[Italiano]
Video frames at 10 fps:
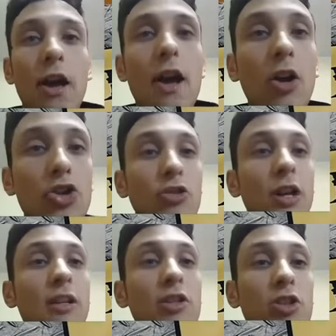Eccoci
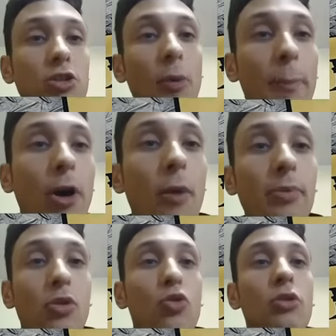tornati, sono
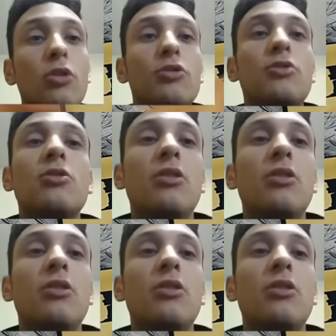proprio curioso